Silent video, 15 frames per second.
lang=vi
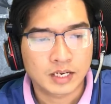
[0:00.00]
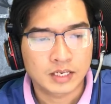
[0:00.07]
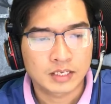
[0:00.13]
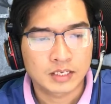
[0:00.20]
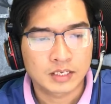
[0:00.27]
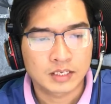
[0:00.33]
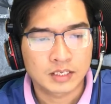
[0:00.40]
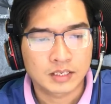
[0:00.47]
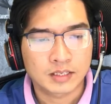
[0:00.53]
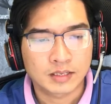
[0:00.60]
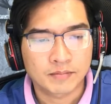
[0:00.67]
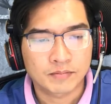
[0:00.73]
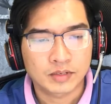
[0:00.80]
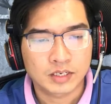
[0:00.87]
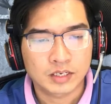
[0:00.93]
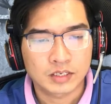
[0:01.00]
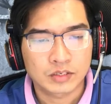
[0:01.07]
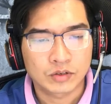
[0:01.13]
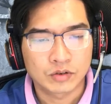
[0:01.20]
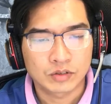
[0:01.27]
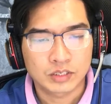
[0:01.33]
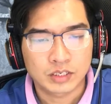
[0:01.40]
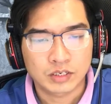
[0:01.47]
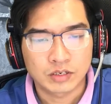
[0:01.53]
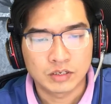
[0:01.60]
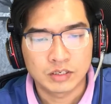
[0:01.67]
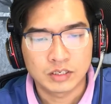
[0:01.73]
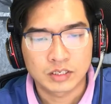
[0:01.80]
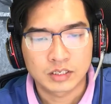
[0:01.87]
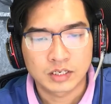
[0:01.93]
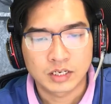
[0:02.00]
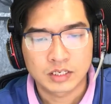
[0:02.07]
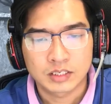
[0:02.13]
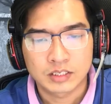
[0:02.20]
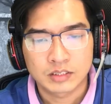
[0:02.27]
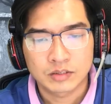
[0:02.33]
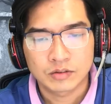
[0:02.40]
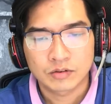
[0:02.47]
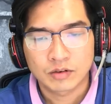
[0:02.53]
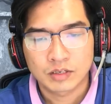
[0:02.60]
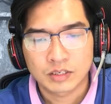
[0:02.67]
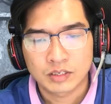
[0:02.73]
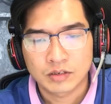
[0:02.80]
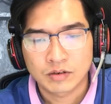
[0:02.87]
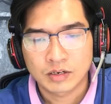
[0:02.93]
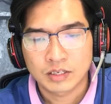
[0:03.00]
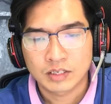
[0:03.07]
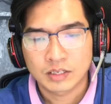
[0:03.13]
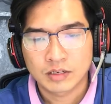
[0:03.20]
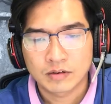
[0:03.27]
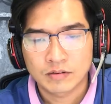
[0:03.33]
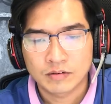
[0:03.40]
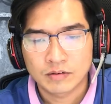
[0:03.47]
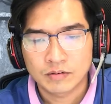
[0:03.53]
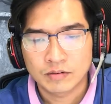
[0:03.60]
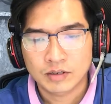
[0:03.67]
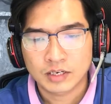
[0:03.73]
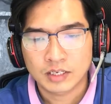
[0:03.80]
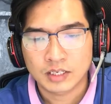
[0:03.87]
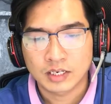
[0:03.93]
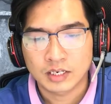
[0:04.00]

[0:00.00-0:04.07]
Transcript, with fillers: Nhưng mà Bảo thì khác, đã ba lần hắn được hồn ma về báo tin,